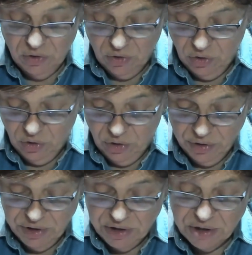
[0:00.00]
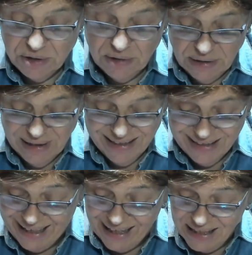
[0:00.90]
Und
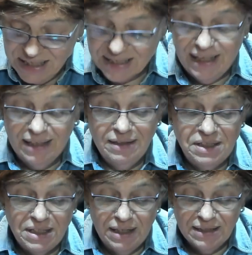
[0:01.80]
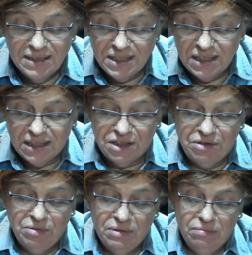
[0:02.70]
der ist an, an sich
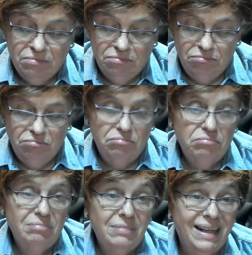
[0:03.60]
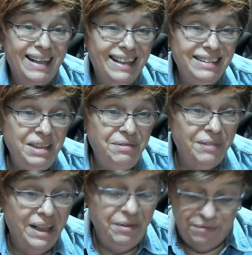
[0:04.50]
relativ
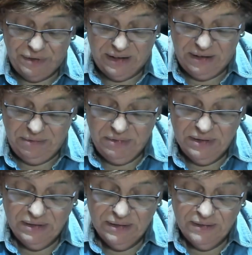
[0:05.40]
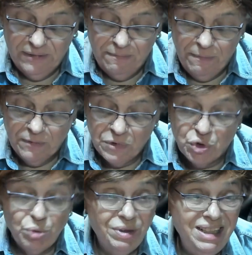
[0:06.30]
einfach
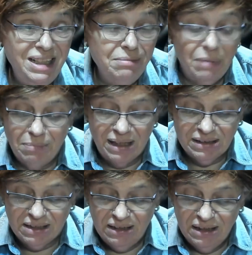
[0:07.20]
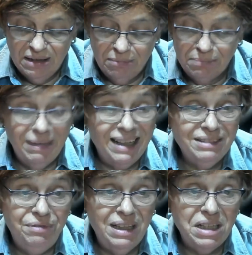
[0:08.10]
zu bedienen. Man macht, man
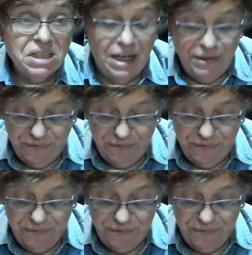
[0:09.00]
macht wirklich keinen